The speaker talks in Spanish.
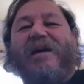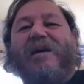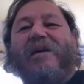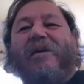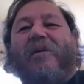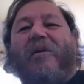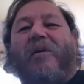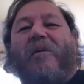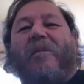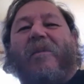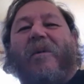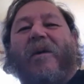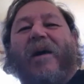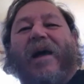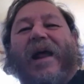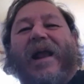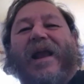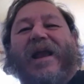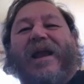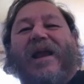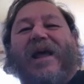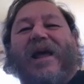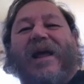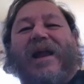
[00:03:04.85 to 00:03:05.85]
como
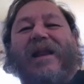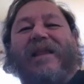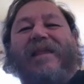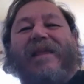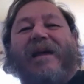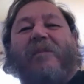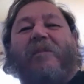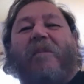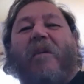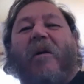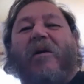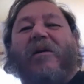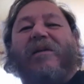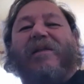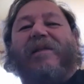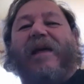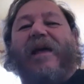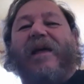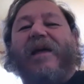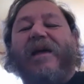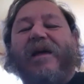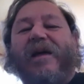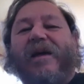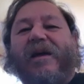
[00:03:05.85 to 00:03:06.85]
el, el,
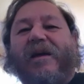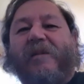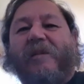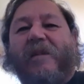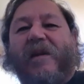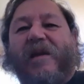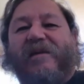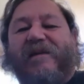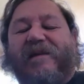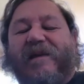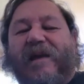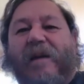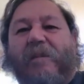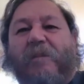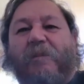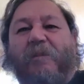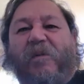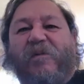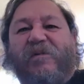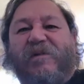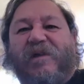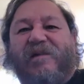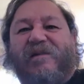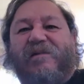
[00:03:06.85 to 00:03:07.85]
deporte. Me decía,
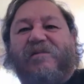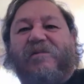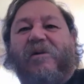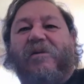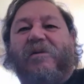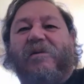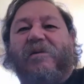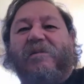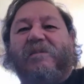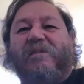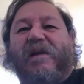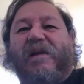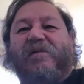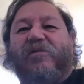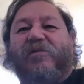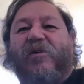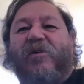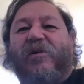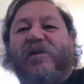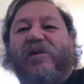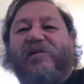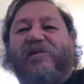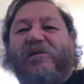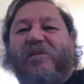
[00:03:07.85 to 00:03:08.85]
pues esto lo
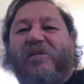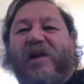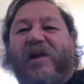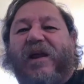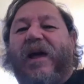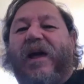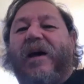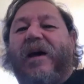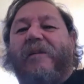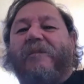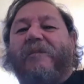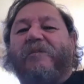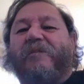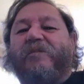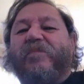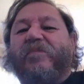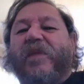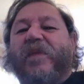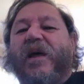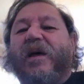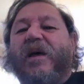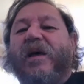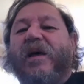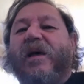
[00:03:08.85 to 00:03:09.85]
inventó Echeverría.
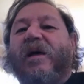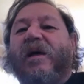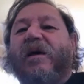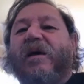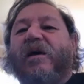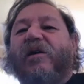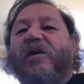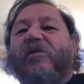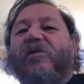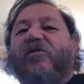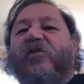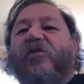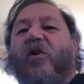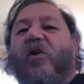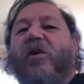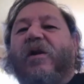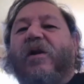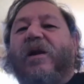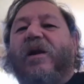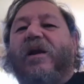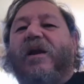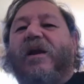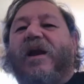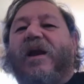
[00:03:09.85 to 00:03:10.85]

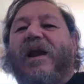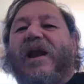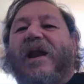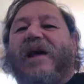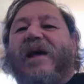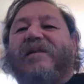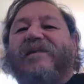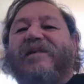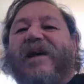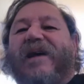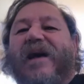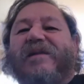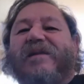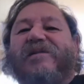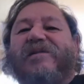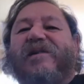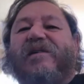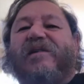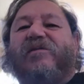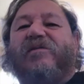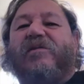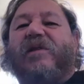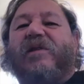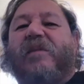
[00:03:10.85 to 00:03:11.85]
Son las
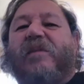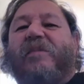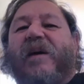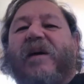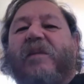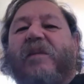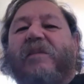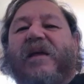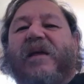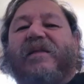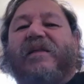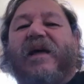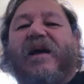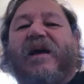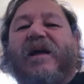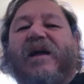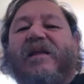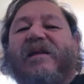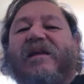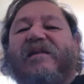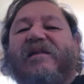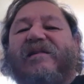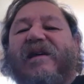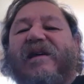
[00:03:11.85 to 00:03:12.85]
canchas donde permiten
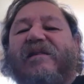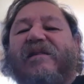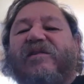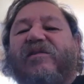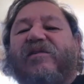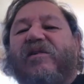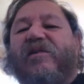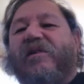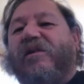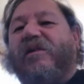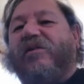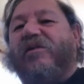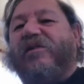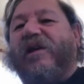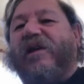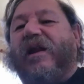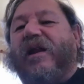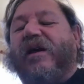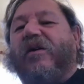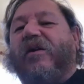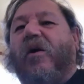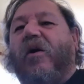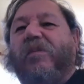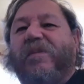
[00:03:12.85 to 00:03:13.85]
el descenso de los
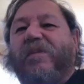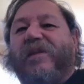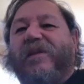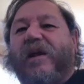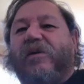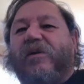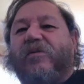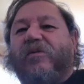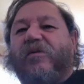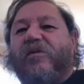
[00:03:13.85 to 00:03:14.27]
helicópteros.